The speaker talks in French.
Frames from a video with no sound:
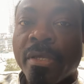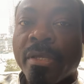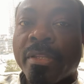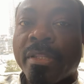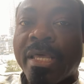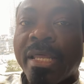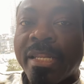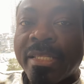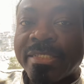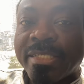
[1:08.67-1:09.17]

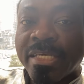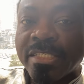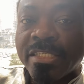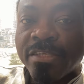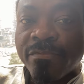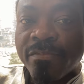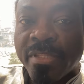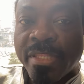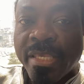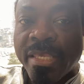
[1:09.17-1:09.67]
dans les
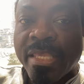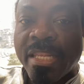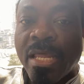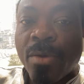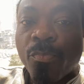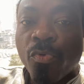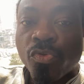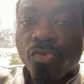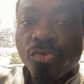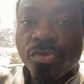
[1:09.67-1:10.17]
activités qu'il
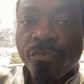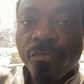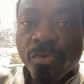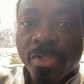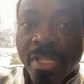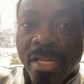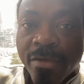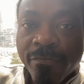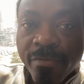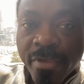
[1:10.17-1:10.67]
apporte au niveau
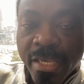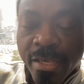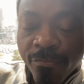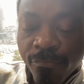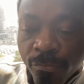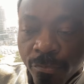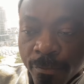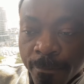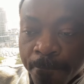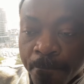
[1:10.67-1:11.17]
de l'Afrique
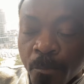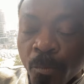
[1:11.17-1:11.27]
Foot.